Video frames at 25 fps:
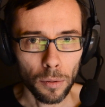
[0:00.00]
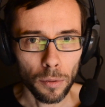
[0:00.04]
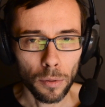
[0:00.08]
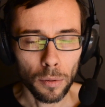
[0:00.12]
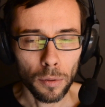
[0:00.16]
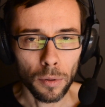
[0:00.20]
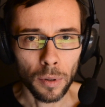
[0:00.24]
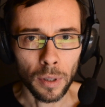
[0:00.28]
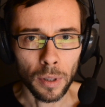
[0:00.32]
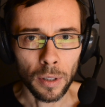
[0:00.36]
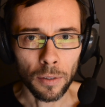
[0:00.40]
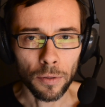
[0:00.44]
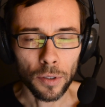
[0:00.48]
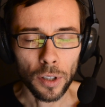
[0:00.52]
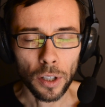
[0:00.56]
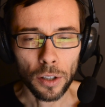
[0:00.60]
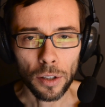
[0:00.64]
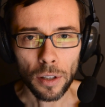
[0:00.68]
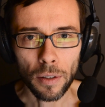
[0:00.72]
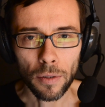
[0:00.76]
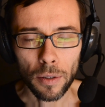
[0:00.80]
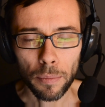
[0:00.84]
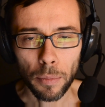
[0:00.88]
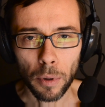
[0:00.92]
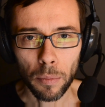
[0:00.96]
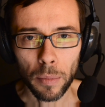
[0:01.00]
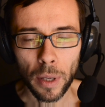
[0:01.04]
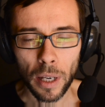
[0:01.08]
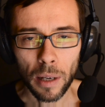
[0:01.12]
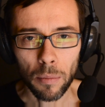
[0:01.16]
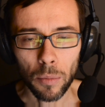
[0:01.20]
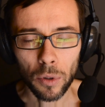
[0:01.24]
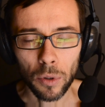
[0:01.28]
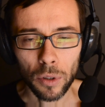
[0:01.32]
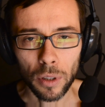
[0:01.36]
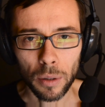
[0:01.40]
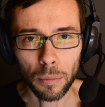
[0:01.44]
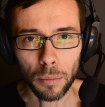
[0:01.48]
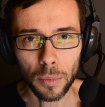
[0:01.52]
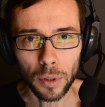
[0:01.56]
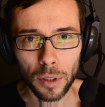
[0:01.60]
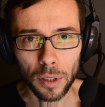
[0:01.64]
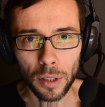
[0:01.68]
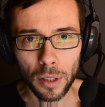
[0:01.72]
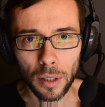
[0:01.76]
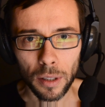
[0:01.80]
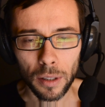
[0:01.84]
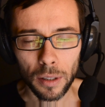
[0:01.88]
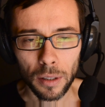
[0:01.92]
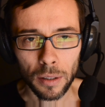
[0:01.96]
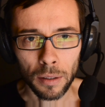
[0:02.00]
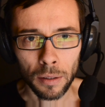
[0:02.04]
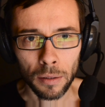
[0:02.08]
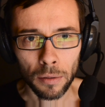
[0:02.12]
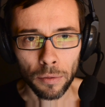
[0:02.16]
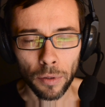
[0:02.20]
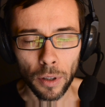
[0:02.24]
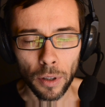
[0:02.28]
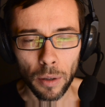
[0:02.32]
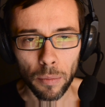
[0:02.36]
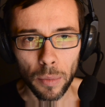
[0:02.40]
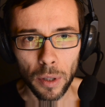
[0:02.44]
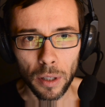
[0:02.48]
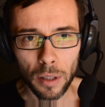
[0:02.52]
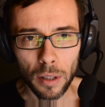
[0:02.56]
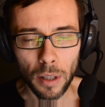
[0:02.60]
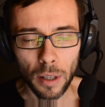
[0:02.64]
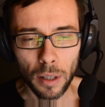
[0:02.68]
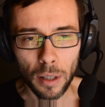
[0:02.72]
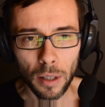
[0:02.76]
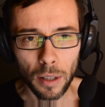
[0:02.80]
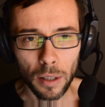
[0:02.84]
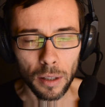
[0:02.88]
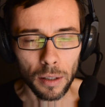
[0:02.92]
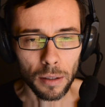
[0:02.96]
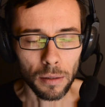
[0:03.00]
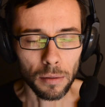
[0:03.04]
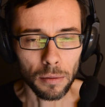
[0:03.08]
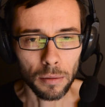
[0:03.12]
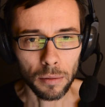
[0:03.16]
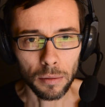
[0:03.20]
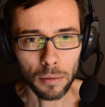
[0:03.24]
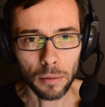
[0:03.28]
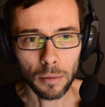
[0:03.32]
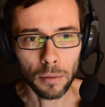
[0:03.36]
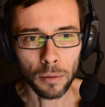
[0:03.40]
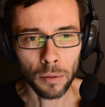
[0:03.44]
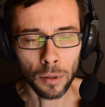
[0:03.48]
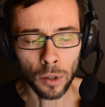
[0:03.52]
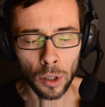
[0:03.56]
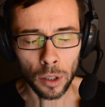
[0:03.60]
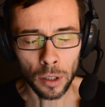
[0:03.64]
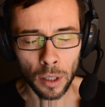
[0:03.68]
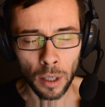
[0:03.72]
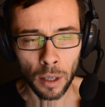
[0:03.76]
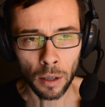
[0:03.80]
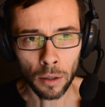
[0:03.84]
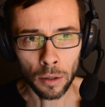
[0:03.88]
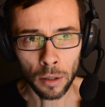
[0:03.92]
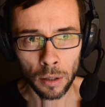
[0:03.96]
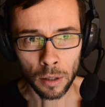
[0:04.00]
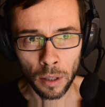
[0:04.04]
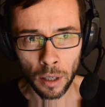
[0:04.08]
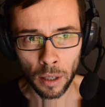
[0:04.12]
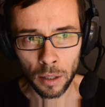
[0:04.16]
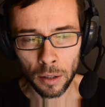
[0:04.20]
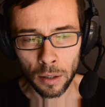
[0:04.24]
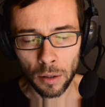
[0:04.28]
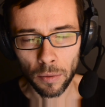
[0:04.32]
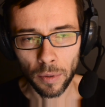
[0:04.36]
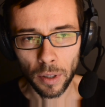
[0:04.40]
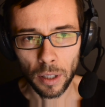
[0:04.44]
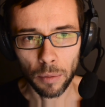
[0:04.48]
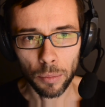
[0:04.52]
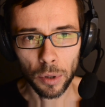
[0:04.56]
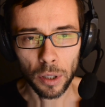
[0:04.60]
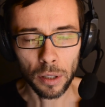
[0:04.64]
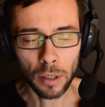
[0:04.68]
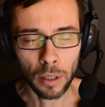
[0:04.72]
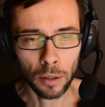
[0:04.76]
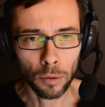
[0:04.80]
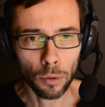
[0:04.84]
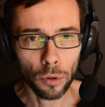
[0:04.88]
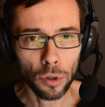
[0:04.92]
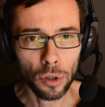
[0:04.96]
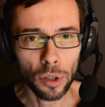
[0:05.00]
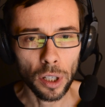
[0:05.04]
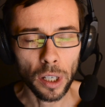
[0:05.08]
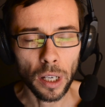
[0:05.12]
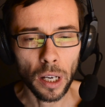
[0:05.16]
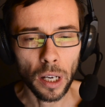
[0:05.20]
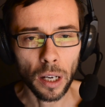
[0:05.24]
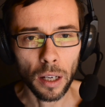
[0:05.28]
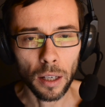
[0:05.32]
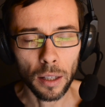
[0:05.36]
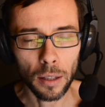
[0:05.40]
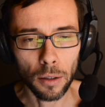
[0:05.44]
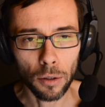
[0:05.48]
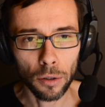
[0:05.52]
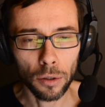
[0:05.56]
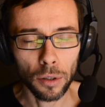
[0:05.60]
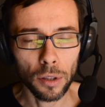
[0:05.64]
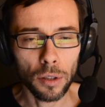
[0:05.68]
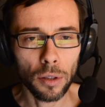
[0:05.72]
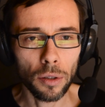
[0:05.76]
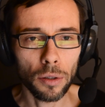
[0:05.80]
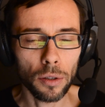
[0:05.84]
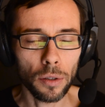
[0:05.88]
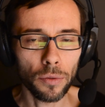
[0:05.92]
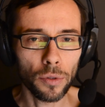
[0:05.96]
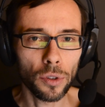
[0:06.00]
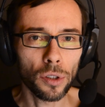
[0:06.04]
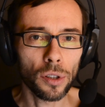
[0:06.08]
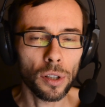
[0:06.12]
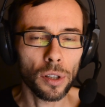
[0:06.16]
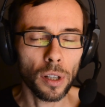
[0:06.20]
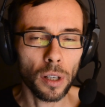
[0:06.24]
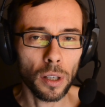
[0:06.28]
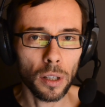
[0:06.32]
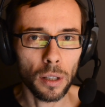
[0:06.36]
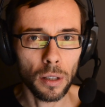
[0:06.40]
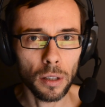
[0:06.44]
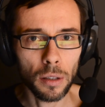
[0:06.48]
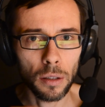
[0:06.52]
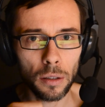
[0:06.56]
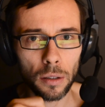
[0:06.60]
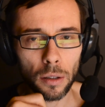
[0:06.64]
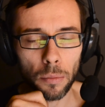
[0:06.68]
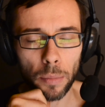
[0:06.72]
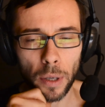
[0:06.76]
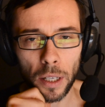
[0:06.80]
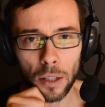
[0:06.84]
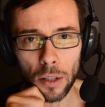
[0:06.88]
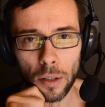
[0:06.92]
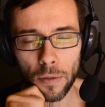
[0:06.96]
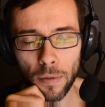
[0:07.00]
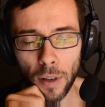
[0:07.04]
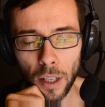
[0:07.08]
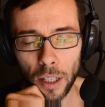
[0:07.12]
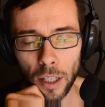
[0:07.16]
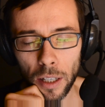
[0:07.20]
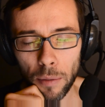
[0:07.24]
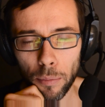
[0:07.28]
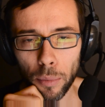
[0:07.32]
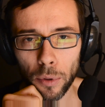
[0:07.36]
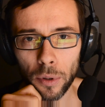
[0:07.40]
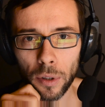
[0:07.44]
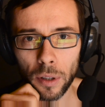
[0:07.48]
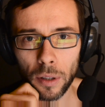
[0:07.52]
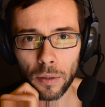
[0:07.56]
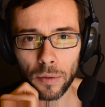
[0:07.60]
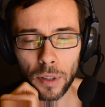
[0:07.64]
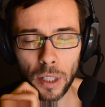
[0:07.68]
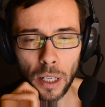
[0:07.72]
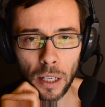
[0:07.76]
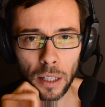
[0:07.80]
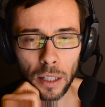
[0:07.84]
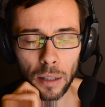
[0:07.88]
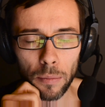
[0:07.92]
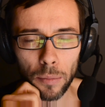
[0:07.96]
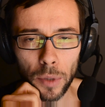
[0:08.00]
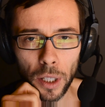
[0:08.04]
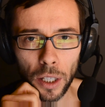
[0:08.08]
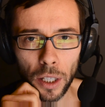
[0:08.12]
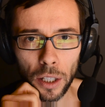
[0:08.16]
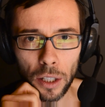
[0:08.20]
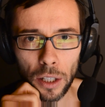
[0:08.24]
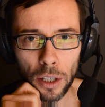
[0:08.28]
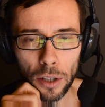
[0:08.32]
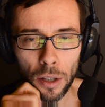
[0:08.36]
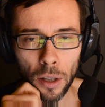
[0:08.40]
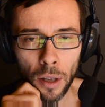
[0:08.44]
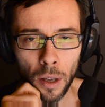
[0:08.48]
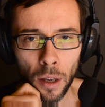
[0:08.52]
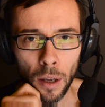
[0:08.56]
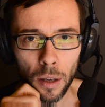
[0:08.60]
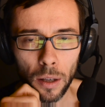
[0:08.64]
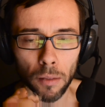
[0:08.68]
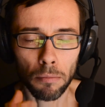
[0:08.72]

Tu e, wcześniej wspomniałem o tym, że e, film jest taki e, realizowany przez Naturszczyka, ale on jest oczywiście dopracowany pod względem technicznym.